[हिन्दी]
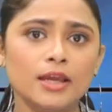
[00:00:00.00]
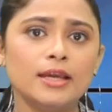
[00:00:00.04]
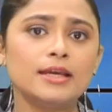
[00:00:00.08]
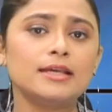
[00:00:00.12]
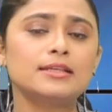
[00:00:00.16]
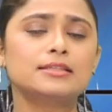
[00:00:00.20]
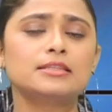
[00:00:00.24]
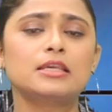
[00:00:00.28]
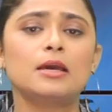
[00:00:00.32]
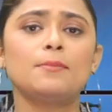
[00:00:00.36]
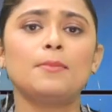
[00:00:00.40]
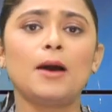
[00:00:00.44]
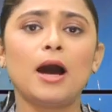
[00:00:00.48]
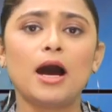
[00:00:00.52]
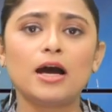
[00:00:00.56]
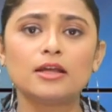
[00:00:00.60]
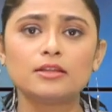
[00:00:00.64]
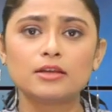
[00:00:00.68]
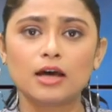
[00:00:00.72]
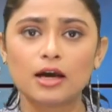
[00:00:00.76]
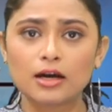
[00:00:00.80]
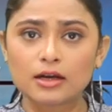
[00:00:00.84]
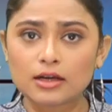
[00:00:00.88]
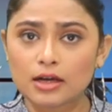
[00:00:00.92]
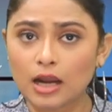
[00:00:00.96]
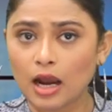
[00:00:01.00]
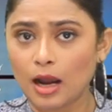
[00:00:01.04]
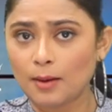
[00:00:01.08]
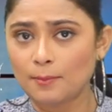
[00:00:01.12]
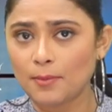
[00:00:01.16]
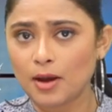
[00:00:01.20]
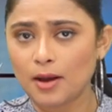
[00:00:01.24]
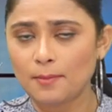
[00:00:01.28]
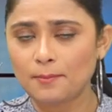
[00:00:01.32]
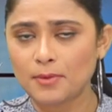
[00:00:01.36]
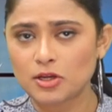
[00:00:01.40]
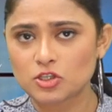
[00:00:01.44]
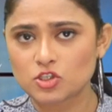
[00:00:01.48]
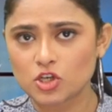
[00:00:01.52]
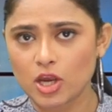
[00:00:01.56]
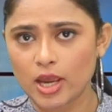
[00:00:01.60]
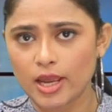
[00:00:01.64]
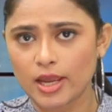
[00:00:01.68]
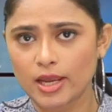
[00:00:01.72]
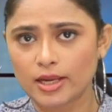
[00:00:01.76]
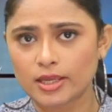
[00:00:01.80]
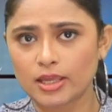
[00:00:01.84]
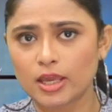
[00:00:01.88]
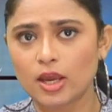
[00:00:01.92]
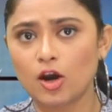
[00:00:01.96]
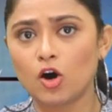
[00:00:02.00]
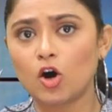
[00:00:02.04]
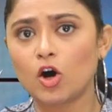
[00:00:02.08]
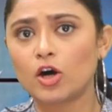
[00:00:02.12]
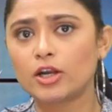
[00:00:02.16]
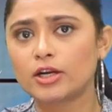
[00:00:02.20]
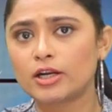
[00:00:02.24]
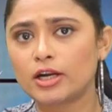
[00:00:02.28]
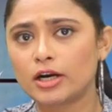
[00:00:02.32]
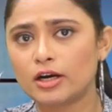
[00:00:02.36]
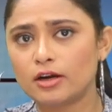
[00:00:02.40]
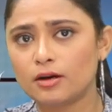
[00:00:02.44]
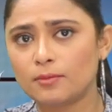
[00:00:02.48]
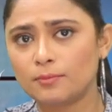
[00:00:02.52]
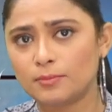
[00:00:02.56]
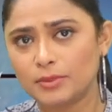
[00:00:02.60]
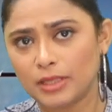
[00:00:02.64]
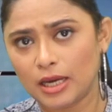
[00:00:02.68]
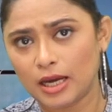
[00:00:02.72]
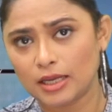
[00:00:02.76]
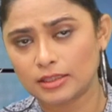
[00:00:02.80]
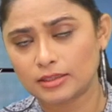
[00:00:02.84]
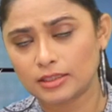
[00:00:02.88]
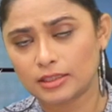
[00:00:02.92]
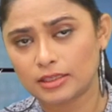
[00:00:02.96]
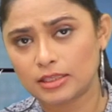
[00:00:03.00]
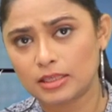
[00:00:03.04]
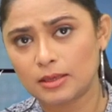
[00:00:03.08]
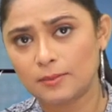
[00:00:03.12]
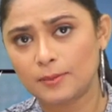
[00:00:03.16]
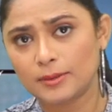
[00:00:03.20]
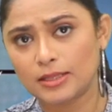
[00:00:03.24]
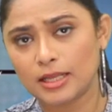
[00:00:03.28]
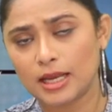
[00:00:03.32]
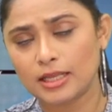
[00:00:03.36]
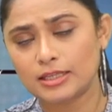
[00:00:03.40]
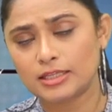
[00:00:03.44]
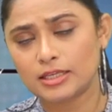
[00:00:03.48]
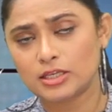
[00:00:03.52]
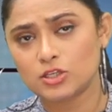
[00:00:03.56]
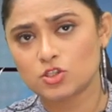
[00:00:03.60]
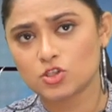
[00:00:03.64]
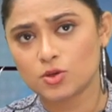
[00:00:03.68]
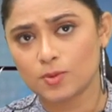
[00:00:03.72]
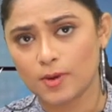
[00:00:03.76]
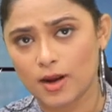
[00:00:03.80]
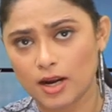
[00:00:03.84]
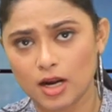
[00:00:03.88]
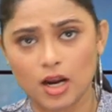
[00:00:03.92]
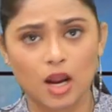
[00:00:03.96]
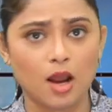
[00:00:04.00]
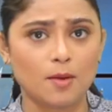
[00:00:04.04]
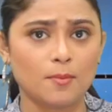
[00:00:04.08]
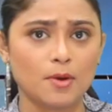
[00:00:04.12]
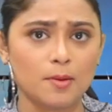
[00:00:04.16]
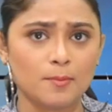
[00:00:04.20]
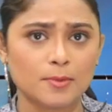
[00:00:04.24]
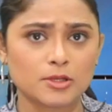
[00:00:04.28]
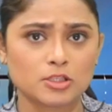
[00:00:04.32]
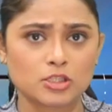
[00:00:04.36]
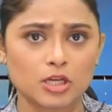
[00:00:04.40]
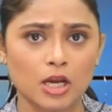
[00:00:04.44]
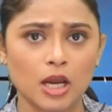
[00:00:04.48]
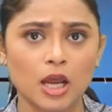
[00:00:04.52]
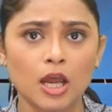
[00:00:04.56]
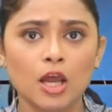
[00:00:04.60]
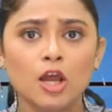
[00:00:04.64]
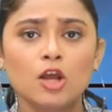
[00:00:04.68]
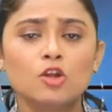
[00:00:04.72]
इसके बाद हंगामा मचाया गया और यहाँ तक कि बता दें कि जब हंगामा मचा